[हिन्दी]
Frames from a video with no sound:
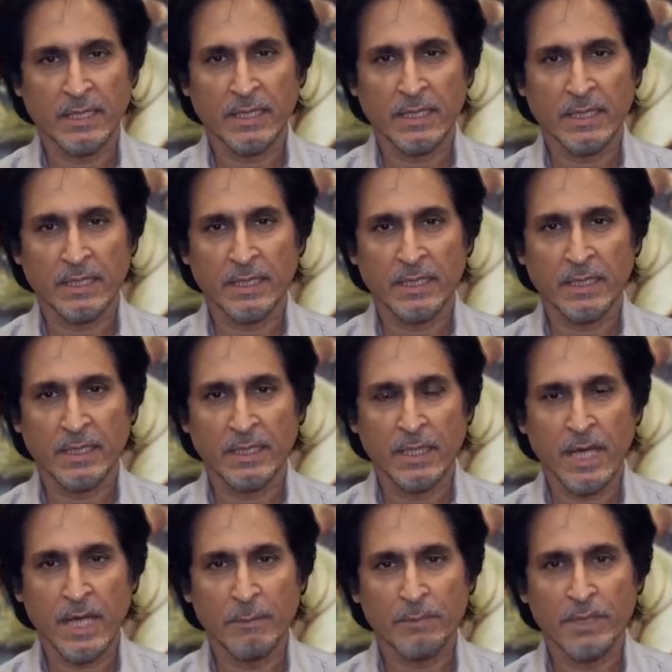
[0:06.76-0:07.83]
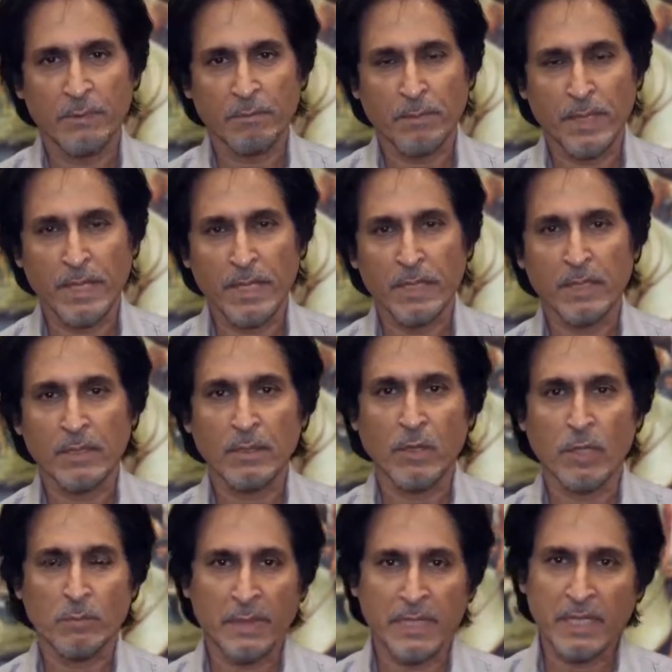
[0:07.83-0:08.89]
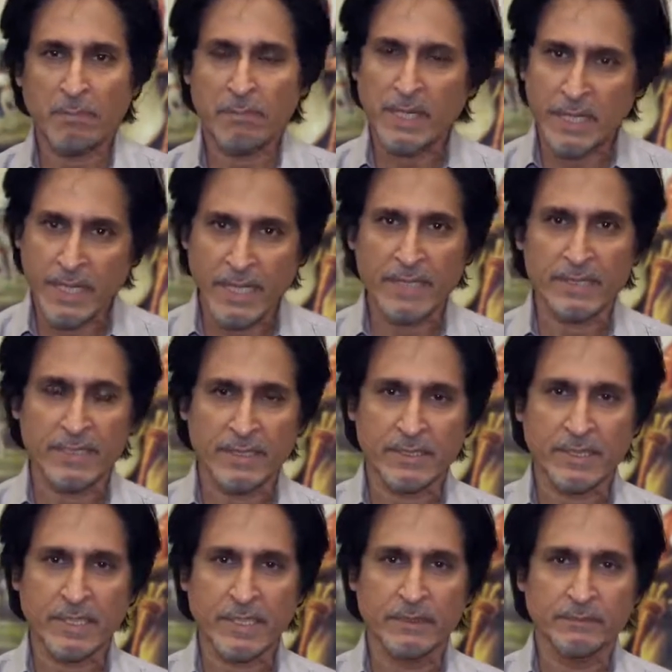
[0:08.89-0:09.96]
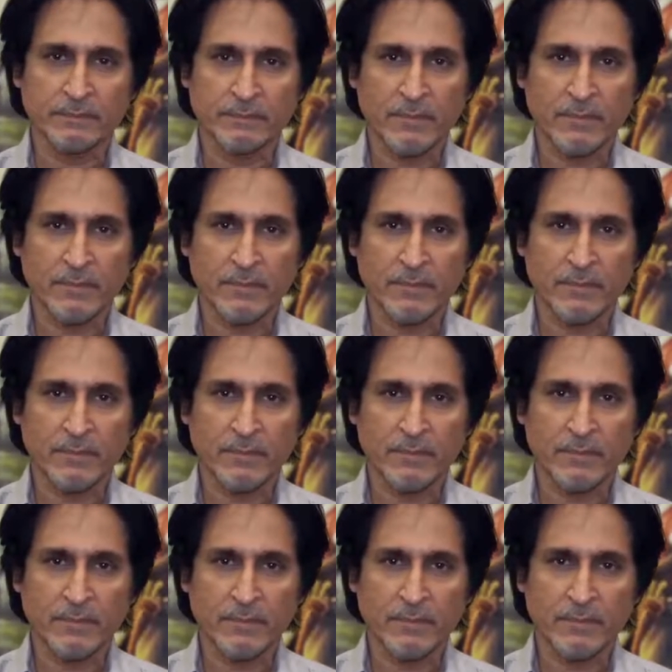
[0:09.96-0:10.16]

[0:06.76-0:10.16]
कि आपकी पेन और मेरी पेन एक जैसी है